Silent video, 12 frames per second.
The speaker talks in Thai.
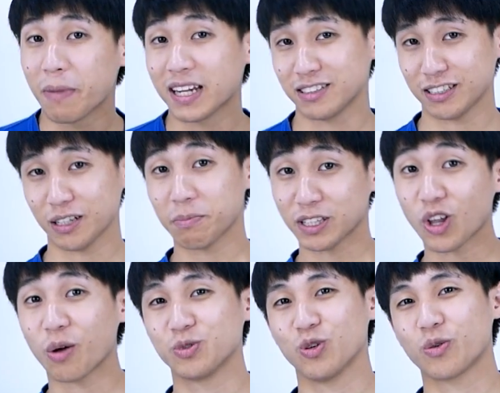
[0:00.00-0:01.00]
มันจะมา
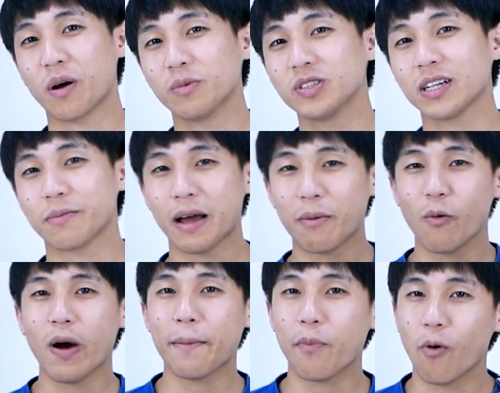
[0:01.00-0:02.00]
ตอบโจทย์ความรู้สึกไหมเพ
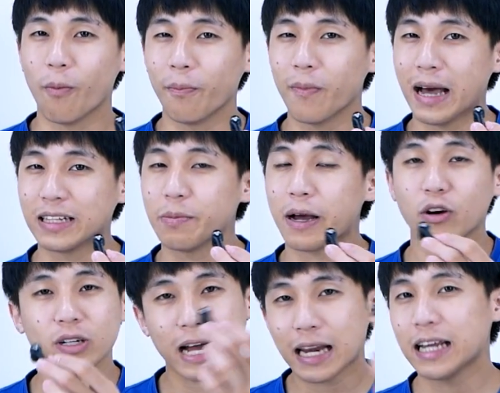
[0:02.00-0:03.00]
ราะว่าผมอธิบาย
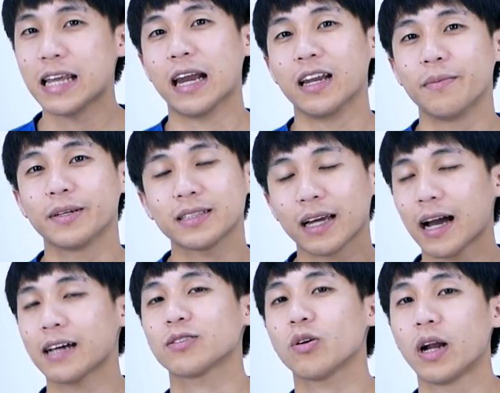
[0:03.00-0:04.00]
ค่อนข้างละเอียดเลยตั้งแต่
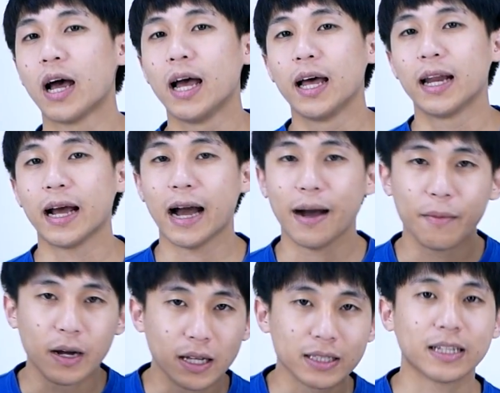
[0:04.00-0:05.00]
ข้างต้นนะครับ
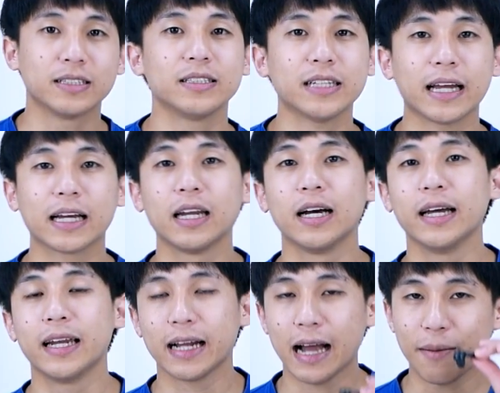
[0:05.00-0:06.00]
ตัดสินใจกันเล
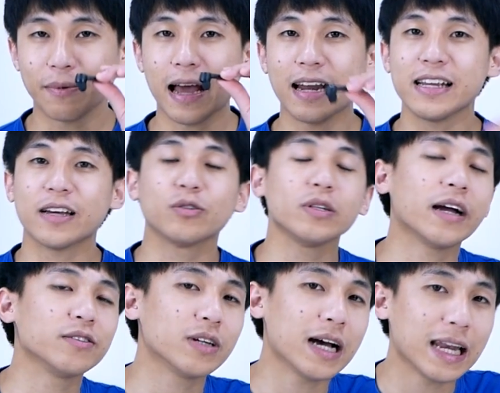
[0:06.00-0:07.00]
ยนะครับรายละเอียดทุกอ
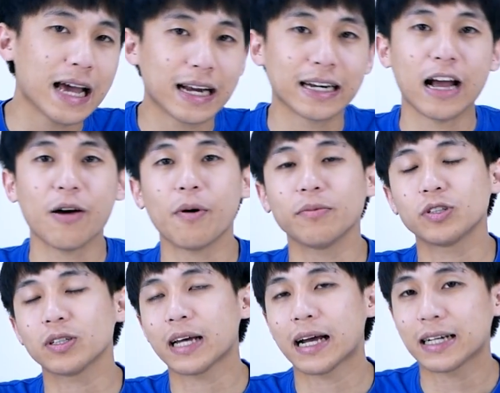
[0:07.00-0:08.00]
ย่างอยู่ด้านล่างแล้วพร้อม
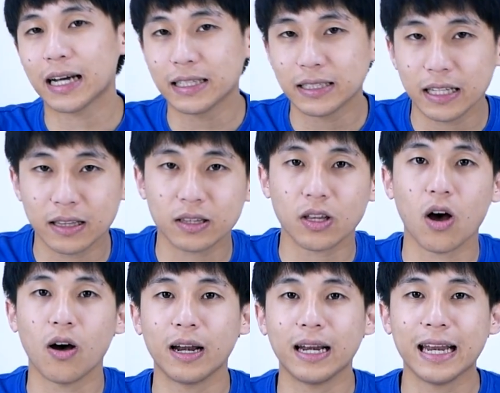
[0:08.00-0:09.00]
ช่องทางการติด
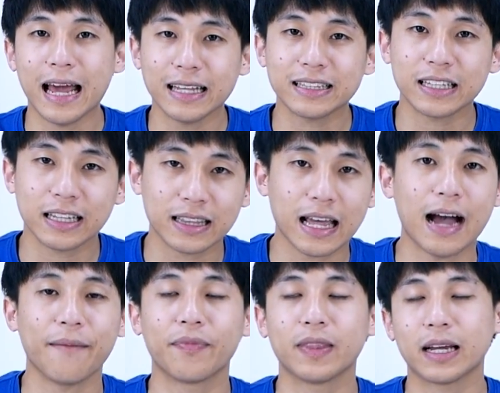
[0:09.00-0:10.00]
ต่อและติด
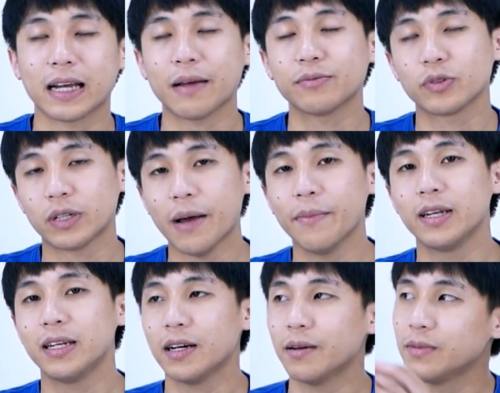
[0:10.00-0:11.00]
ตามนะครับสุดท้ายเหมื
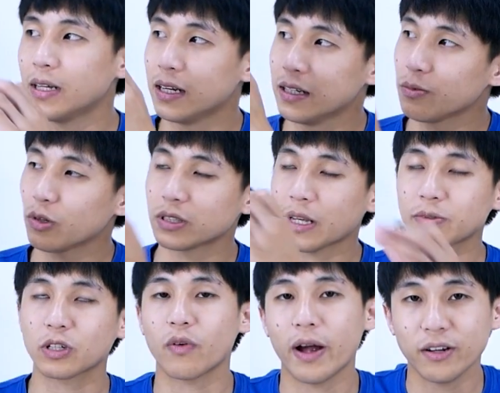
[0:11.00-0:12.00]
อนเดิมอย่าลืมกด
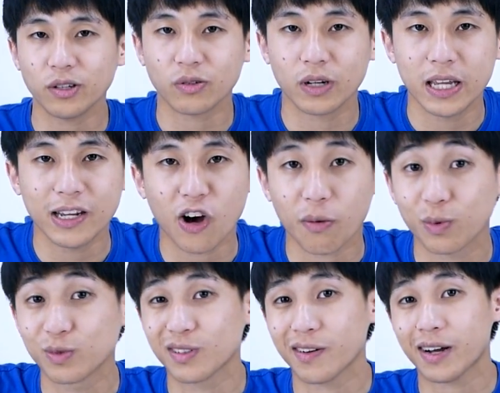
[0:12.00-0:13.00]
subscribe ด้วยตรงนี้ขอบ
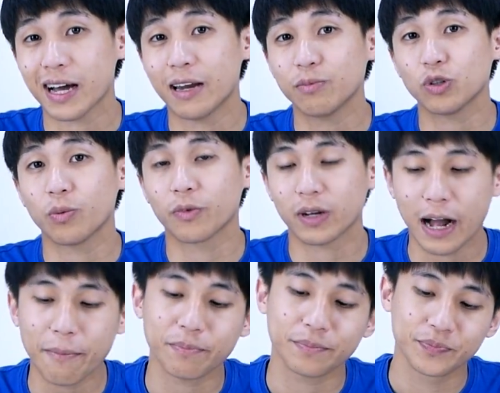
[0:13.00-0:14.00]
คุณสำหรับการรับชมค
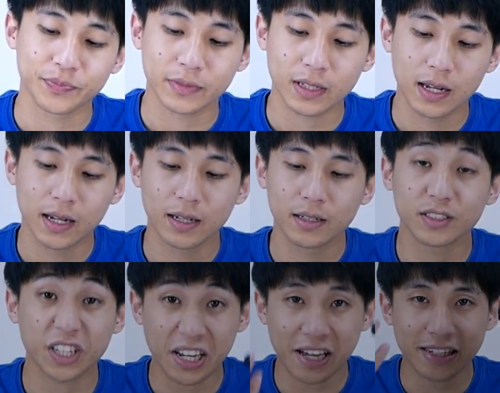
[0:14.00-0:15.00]
รับ
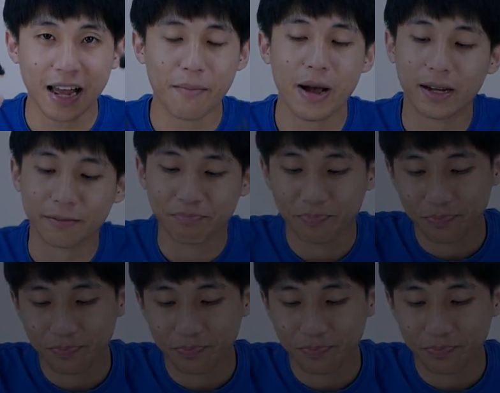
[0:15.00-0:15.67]
ใช้งานง่ายมาก